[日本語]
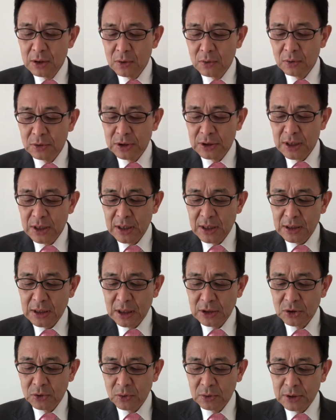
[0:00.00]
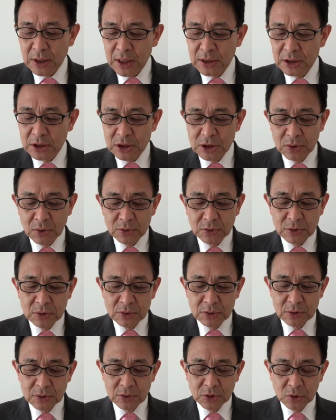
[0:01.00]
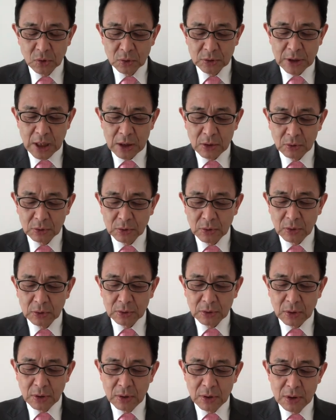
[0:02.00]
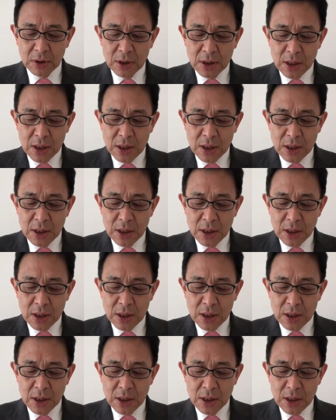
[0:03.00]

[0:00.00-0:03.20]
こじれた状態に使用する詳細固糖と